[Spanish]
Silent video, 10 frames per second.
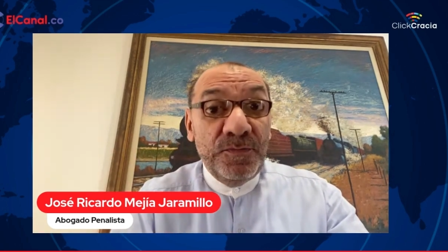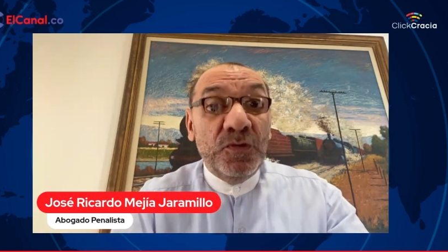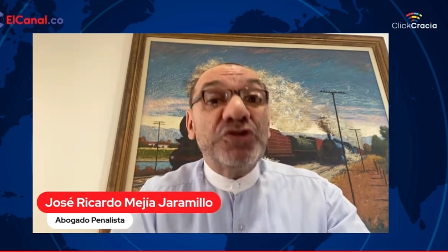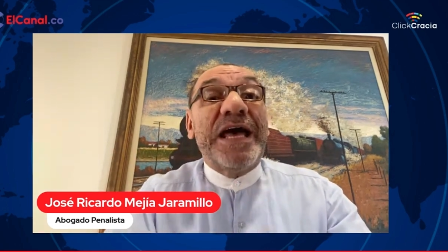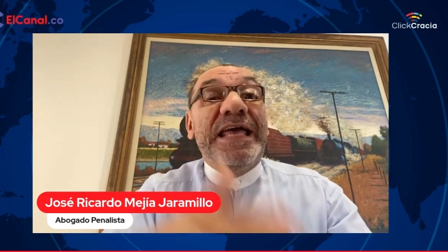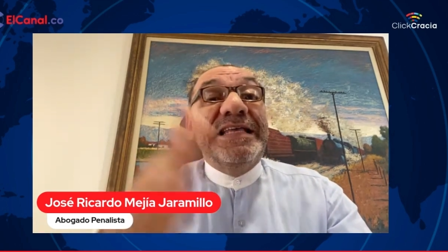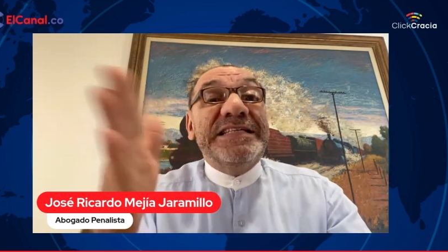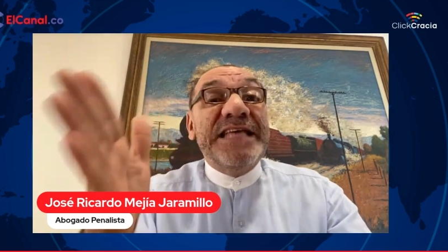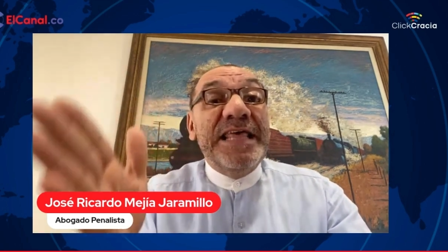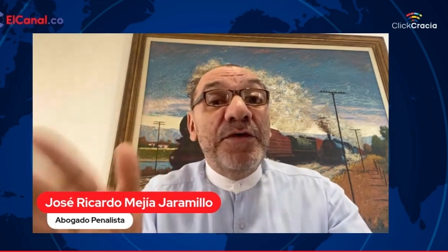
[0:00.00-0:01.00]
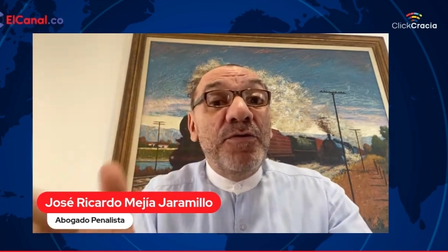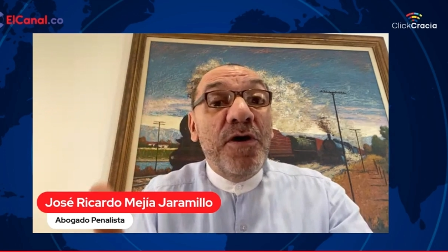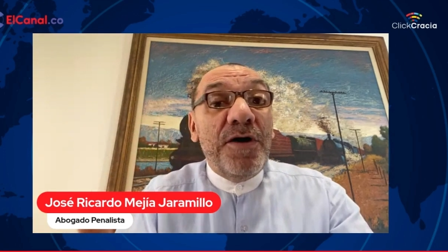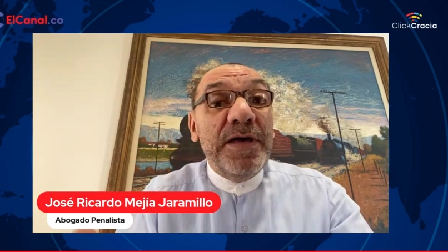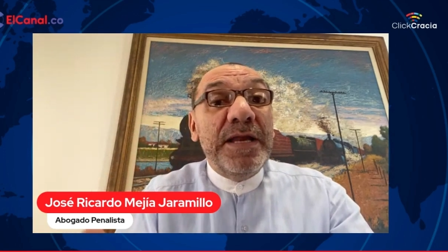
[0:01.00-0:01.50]
O sea, ella se
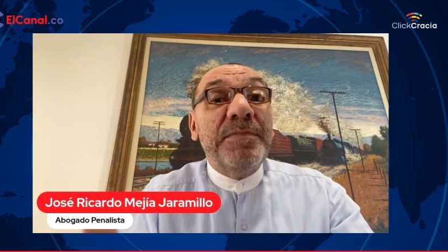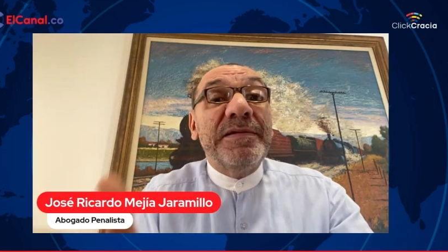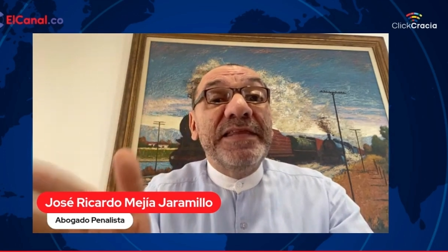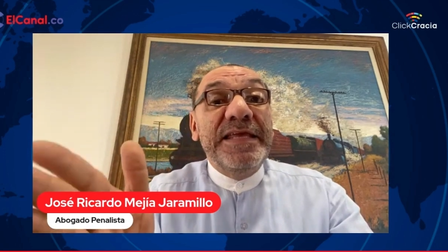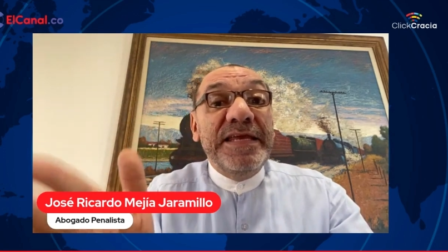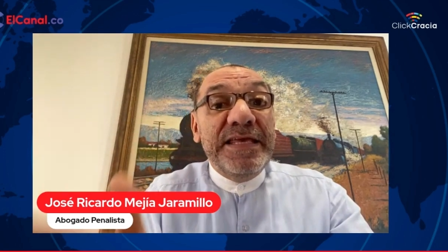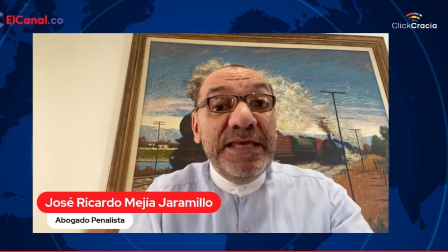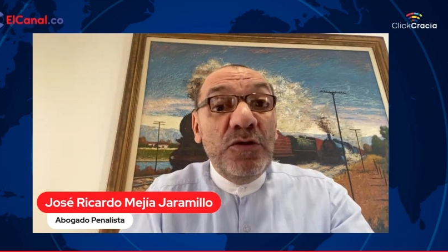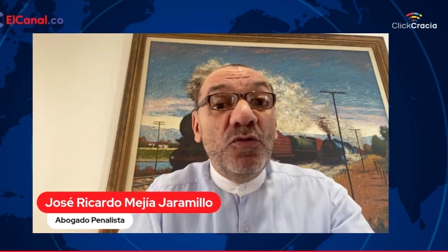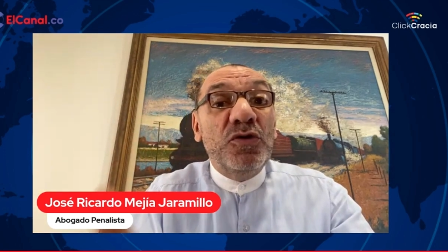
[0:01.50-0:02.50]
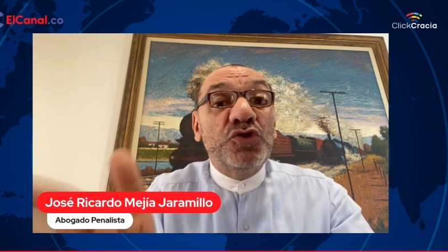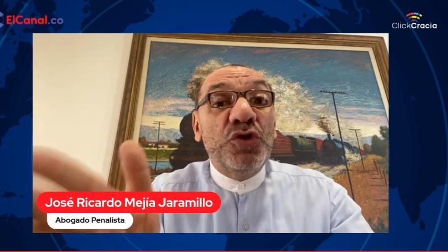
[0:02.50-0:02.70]
debió haber dirigido,